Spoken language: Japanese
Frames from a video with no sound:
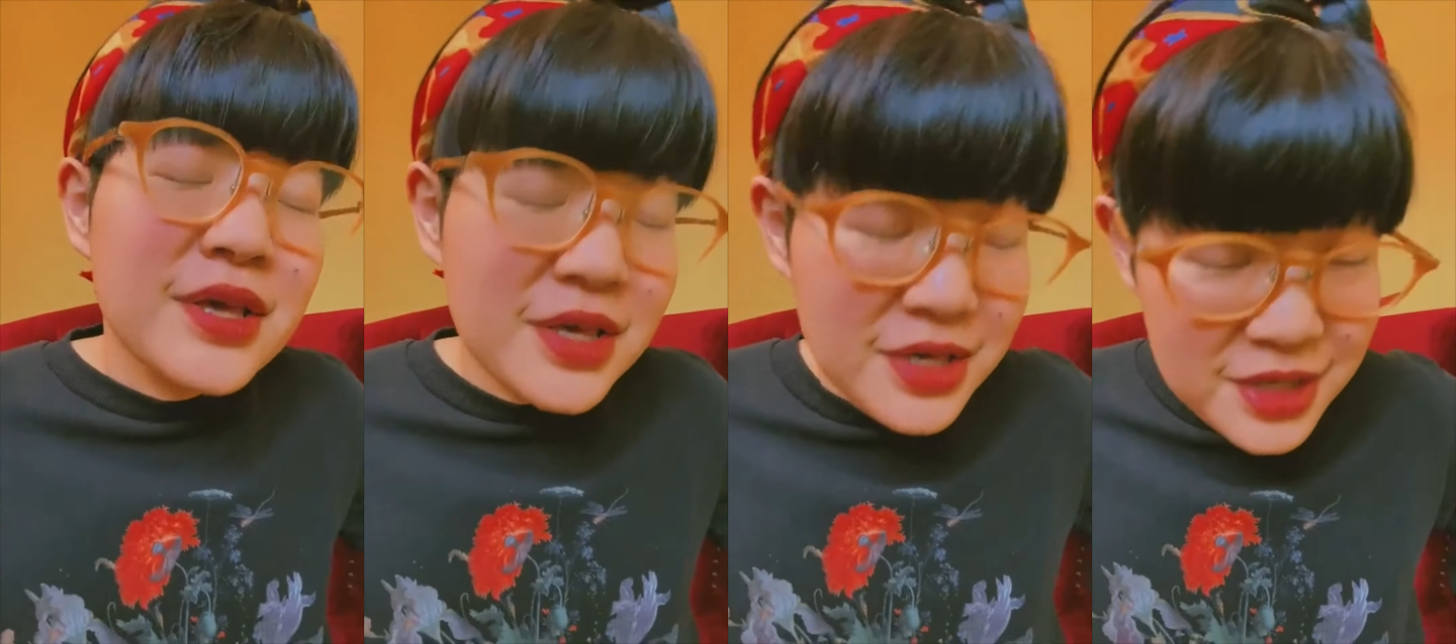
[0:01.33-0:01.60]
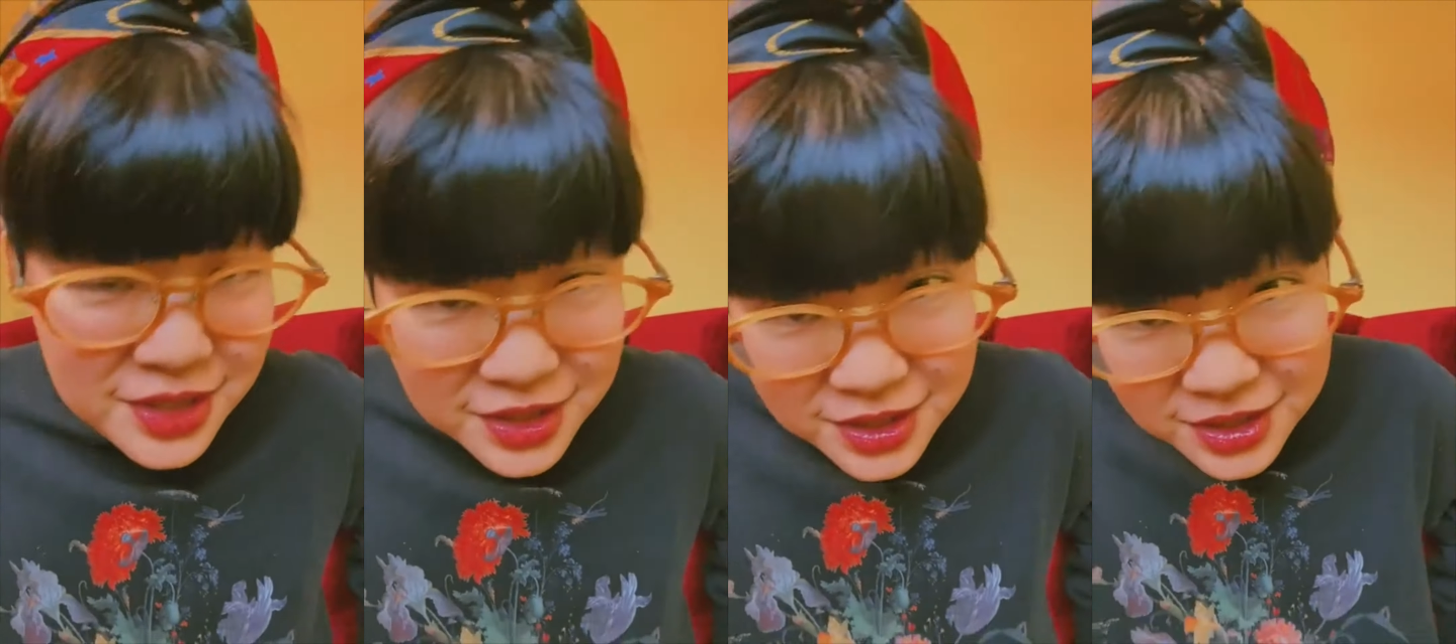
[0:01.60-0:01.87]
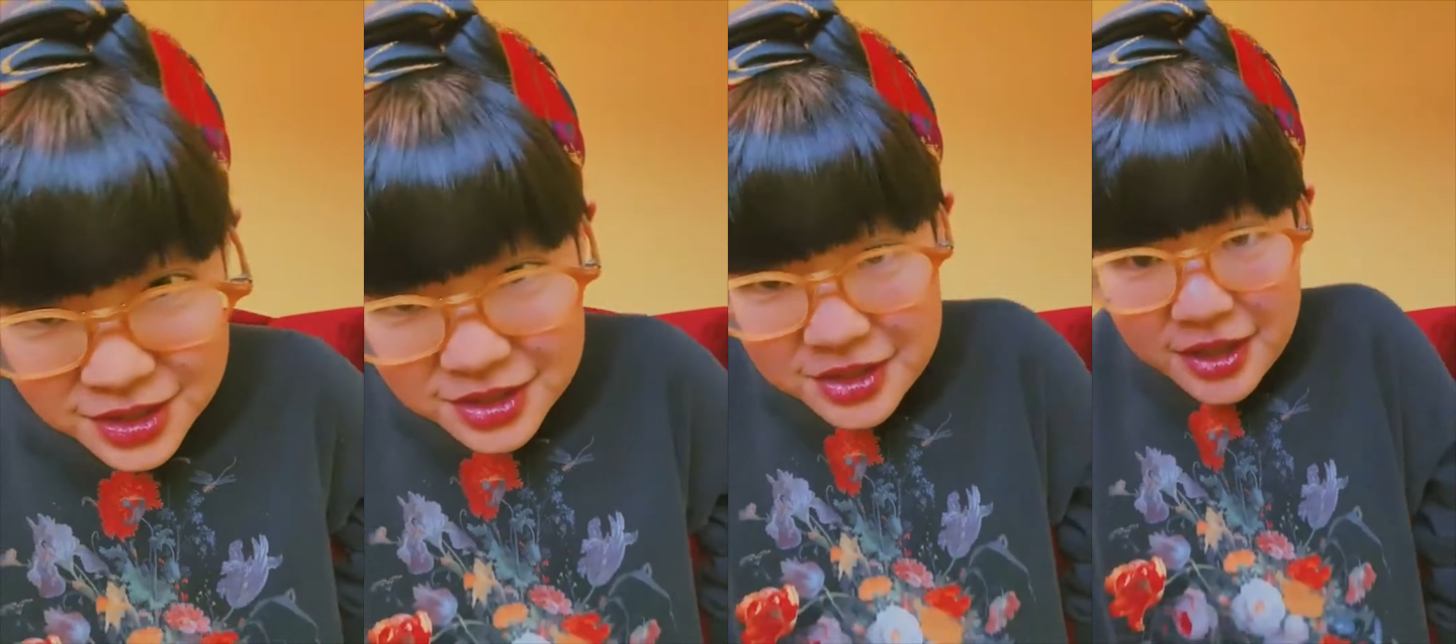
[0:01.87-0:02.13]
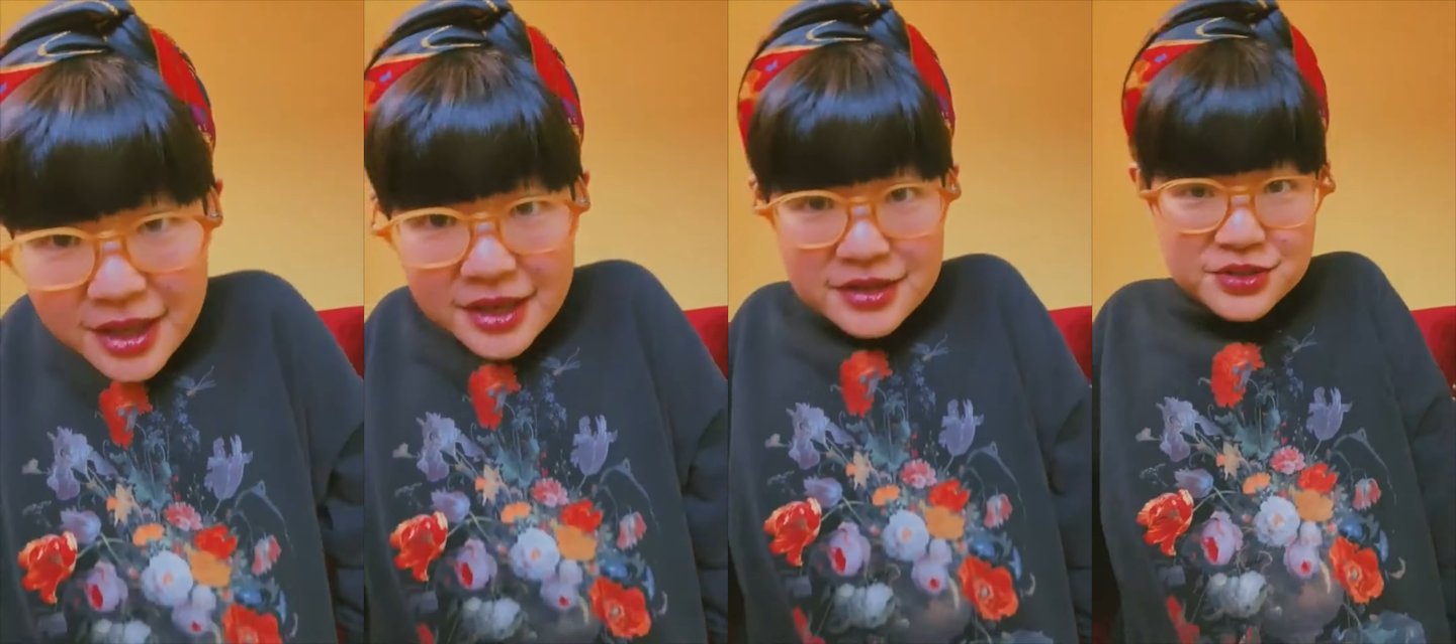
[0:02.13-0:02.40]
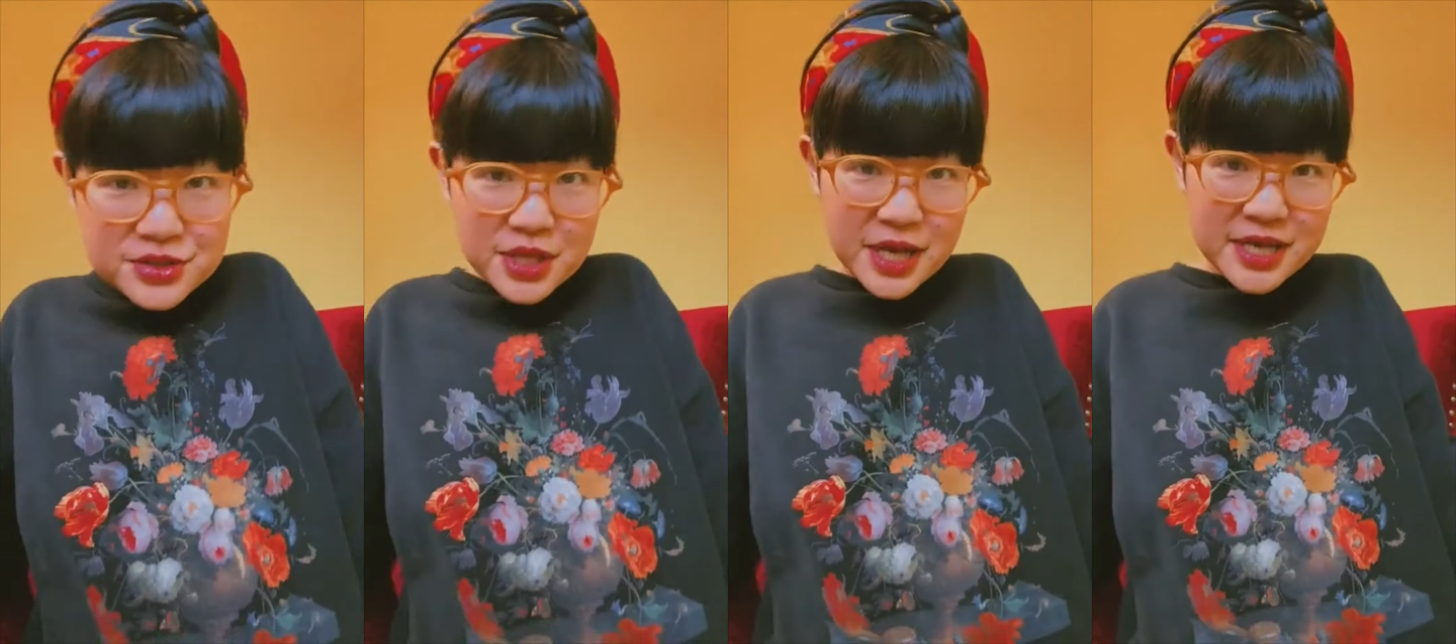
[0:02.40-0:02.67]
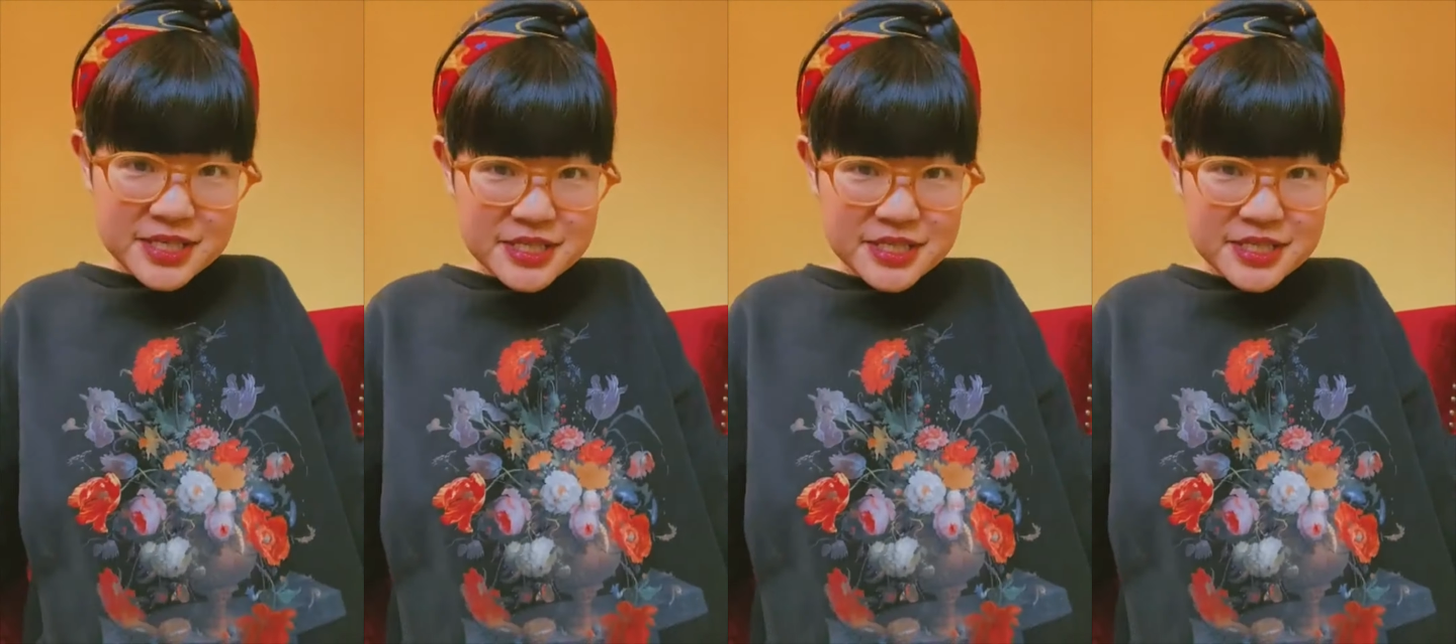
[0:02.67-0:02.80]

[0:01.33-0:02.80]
聞いてくだ